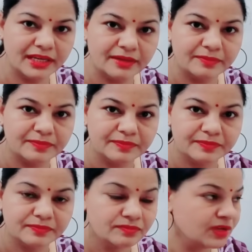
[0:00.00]
है
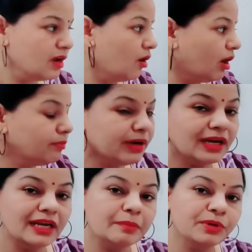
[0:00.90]
और
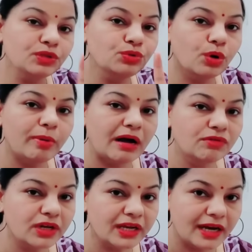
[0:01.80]
मंगल आपके दो
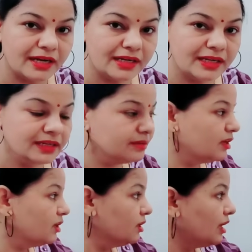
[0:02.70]
भावों के कारक है
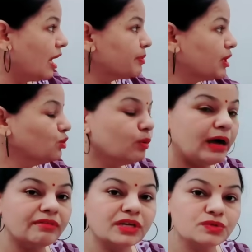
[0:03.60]
आपके दो
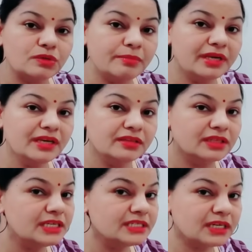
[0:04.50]
भाव के स्वामी हैं
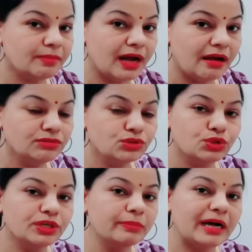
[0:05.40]
तीसरा भाव जो
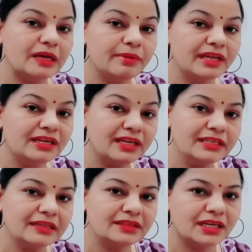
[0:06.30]
छोटे भाई बहन का
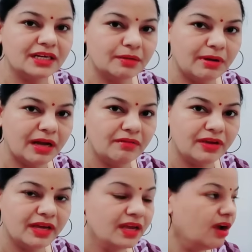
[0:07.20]
यात्रा का
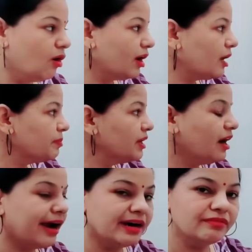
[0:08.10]
भाव है और आपके
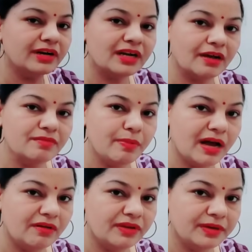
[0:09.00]
हार्डवर्क का भी
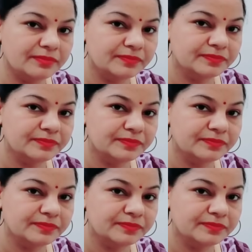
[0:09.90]
भाव है